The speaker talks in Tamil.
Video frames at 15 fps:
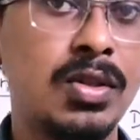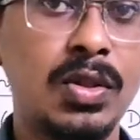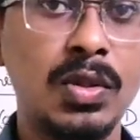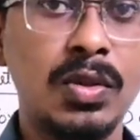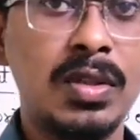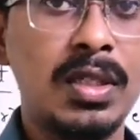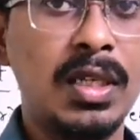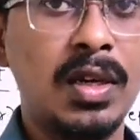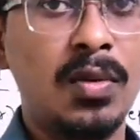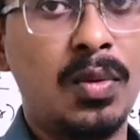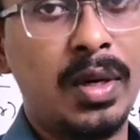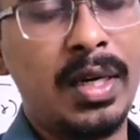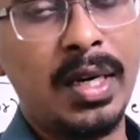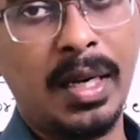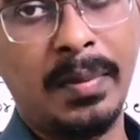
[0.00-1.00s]
சூஸியாக
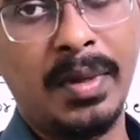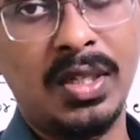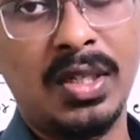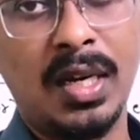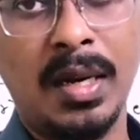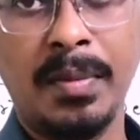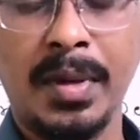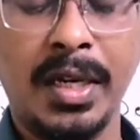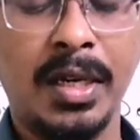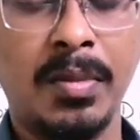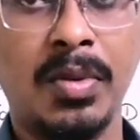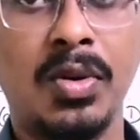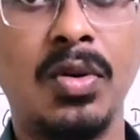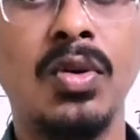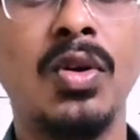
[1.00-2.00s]
ஒன் டைமென்ஷன்லேயே படிக்க
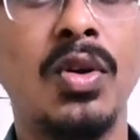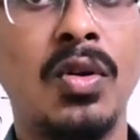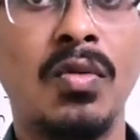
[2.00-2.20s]
போகிறோம்